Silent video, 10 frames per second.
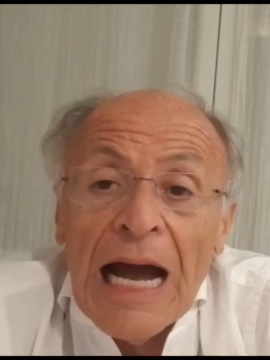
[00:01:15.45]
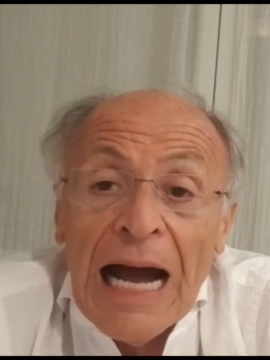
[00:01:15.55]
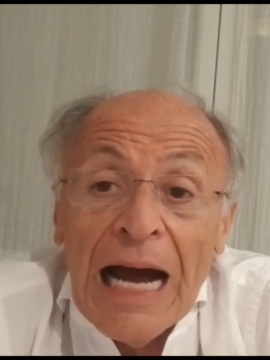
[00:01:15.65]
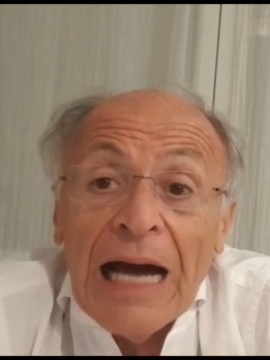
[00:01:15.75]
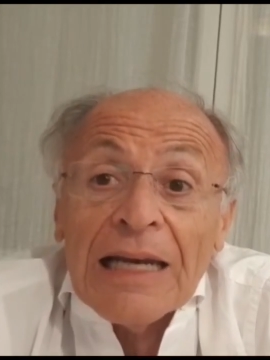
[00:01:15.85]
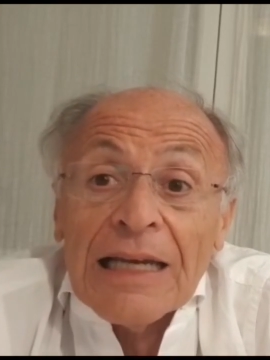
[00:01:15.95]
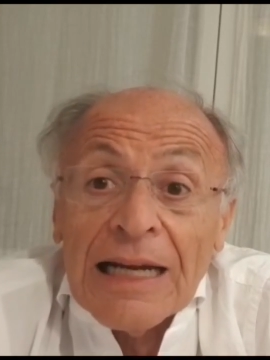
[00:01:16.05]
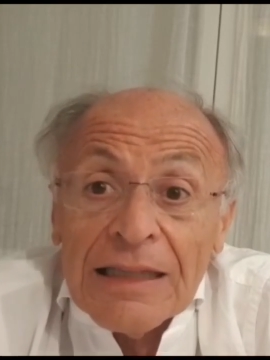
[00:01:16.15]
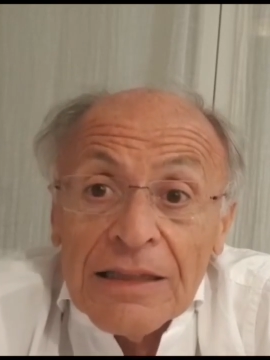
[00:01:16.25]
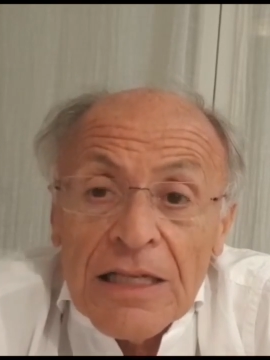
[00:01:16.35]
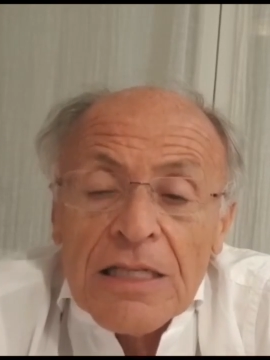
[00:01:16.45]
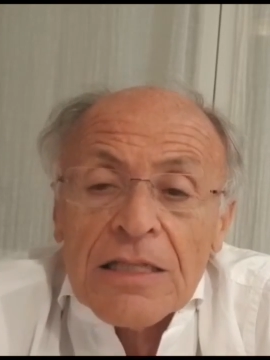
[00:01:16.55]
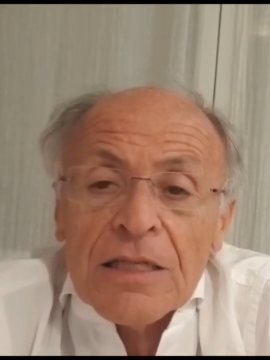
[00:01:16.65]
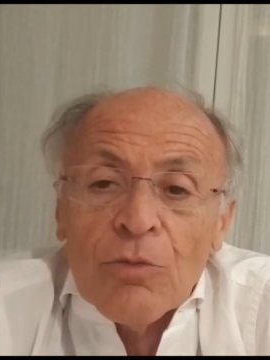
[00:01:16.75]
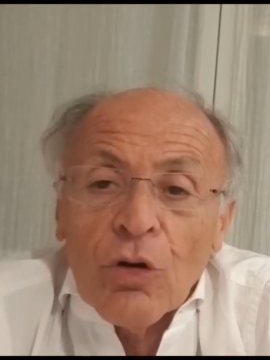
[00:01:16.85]
al
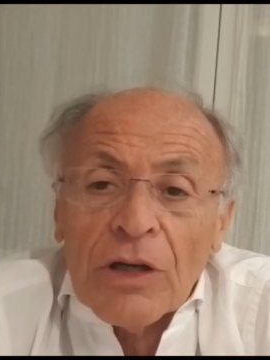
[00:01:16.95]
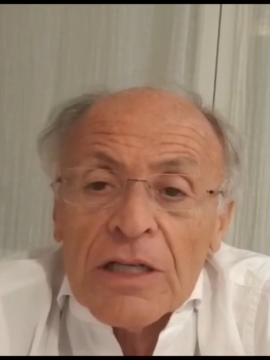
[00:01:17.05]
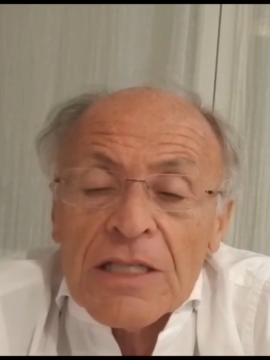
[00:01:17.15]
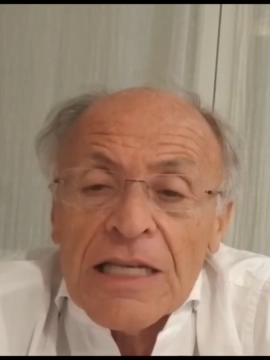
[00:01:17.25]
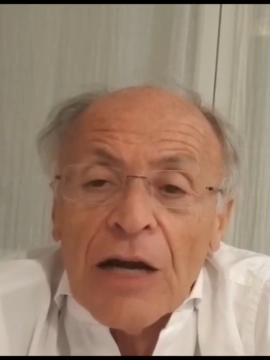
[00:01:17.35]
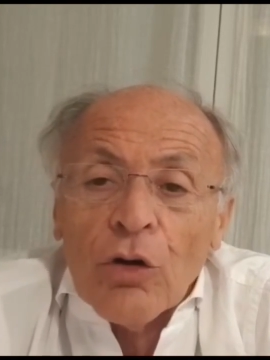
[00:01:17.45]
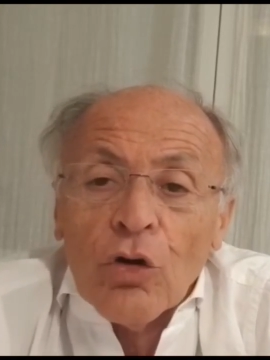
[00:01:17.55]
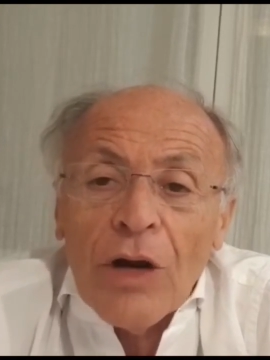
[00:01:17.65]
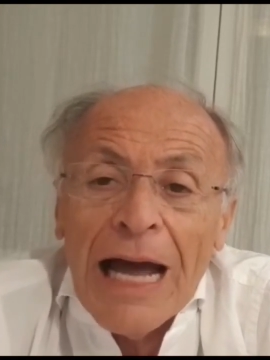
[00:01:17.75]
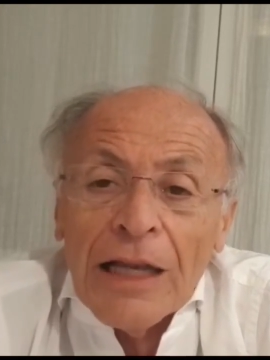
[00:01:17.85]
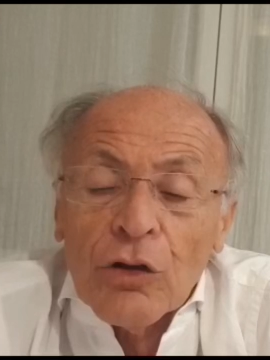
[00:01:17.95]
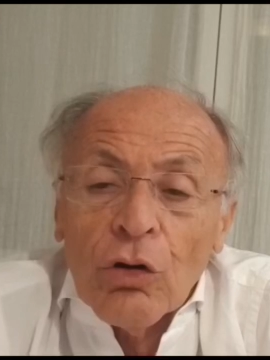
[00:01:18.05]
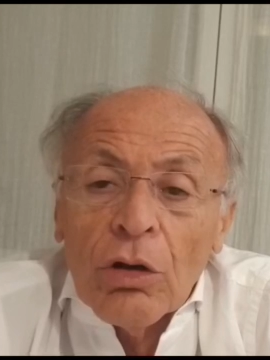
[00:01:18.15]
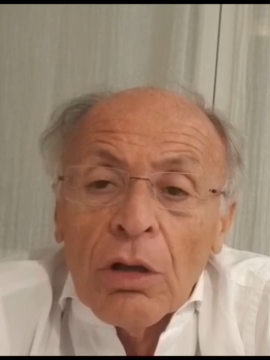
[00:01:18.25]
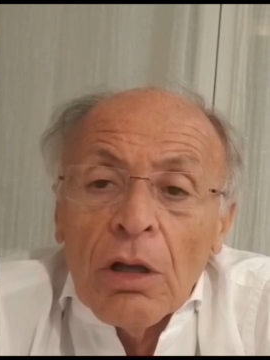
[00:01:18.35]
grandissimo Cristiano
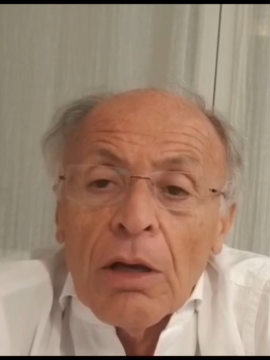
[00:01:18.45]
Ronaldo,